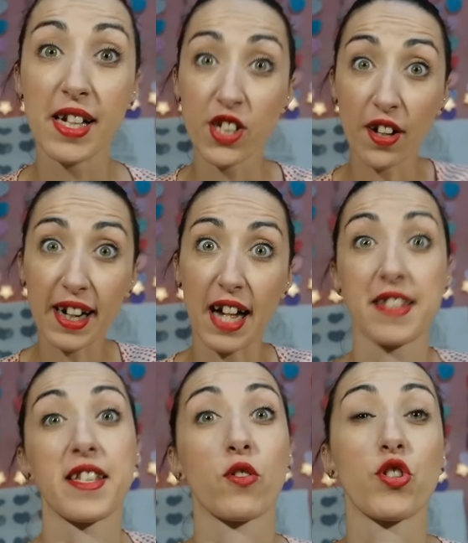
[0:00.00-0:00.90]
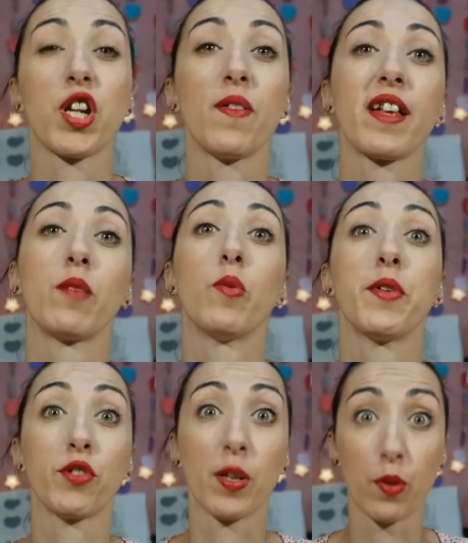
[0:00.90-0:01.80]
Ciao ragazzi, eccoci arrivati al
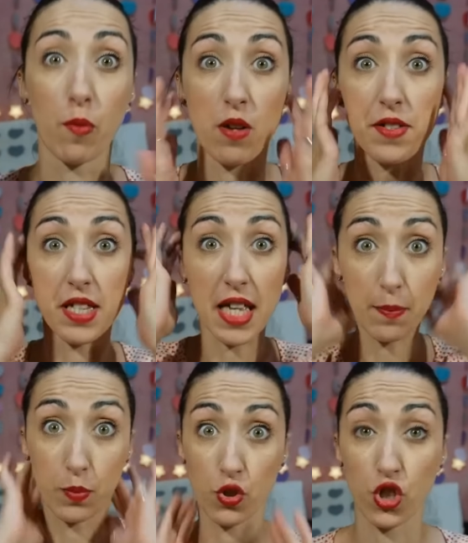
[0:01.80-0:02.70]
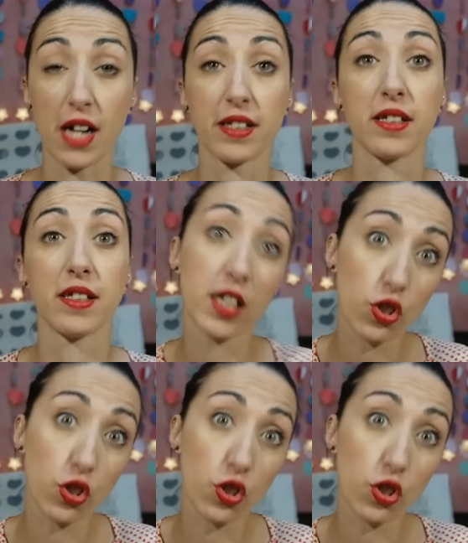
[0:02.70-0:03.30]
momento dei promossi e bocciati di